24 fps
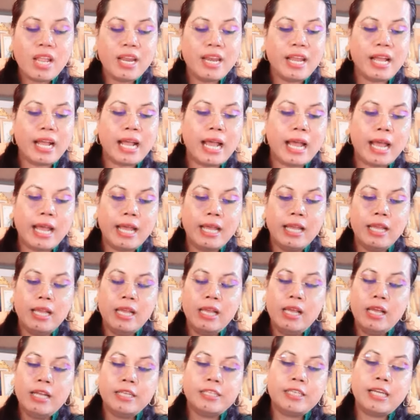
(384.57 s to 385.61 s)
นะคะ
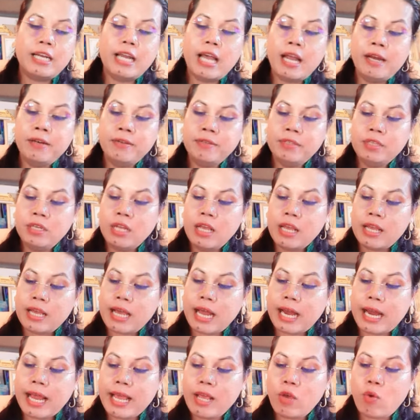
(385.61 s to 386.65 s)
ฉะนั้นกา
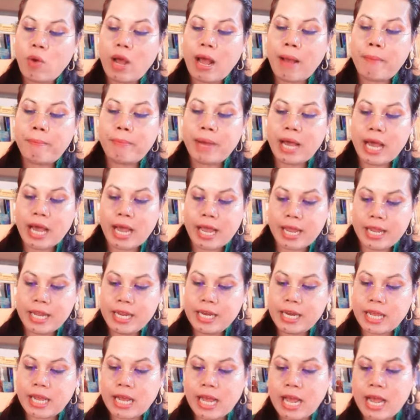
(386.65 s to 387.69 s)
รให้ความหมาย
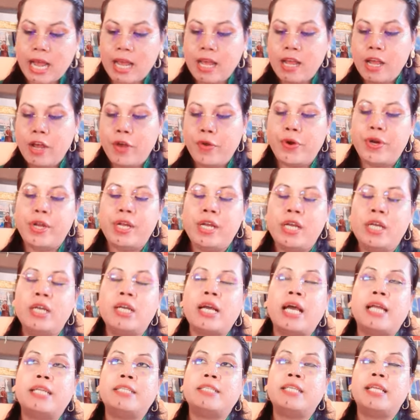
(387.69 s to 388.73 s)
นะคะหรือ
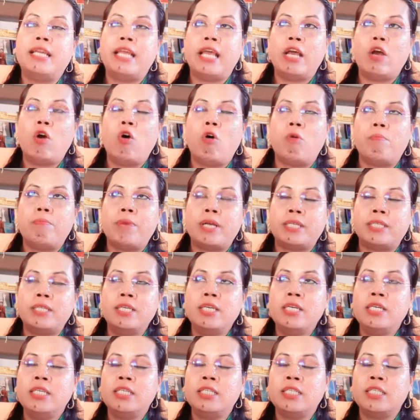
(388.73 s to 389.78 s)
การแสดงออกมา
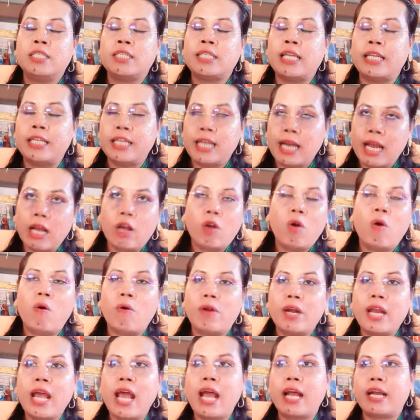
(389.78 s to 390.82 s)
ซึ่งสัญญลักษณ์ของ
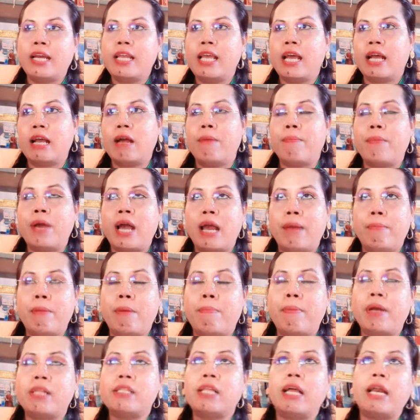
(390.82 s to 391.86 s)
นาคเนี่ยกับการมา
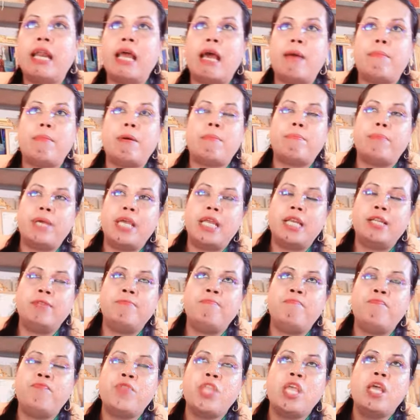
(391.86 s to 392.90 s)
พัฒนามาเป็น
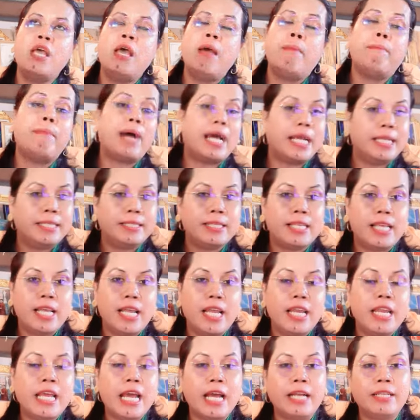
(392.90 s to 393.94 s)
ใบสี
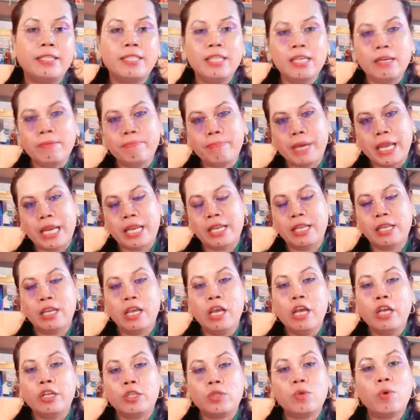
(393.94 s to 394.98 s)
เนี่ยจึงเป็น
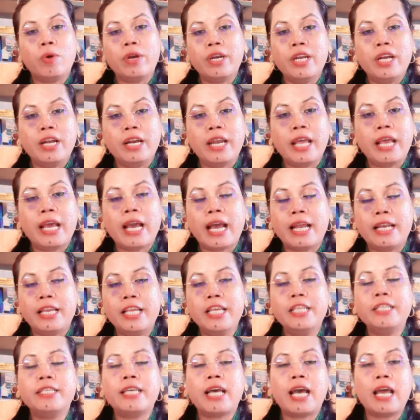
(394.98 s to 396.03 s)
ส่วนหนึ่งในการ
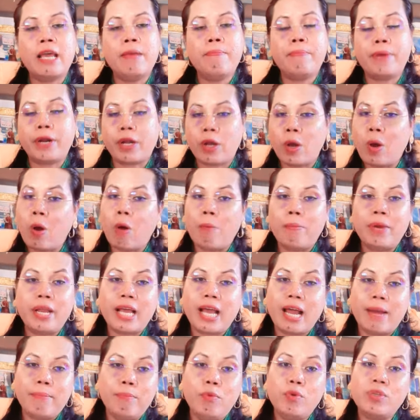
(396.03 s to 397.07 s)
ที่ใช้ประกอบใน
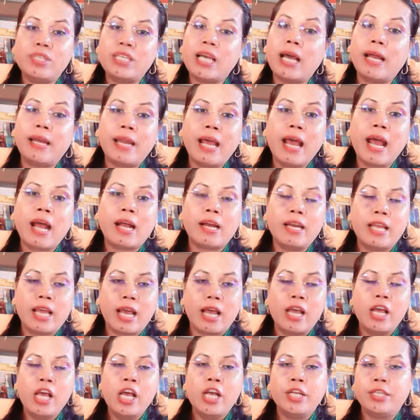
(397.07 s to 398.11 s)
การบูชานาคเนี่ย
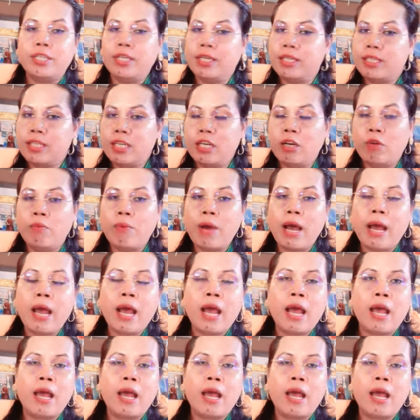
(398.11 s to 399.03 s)
จึงถือว่า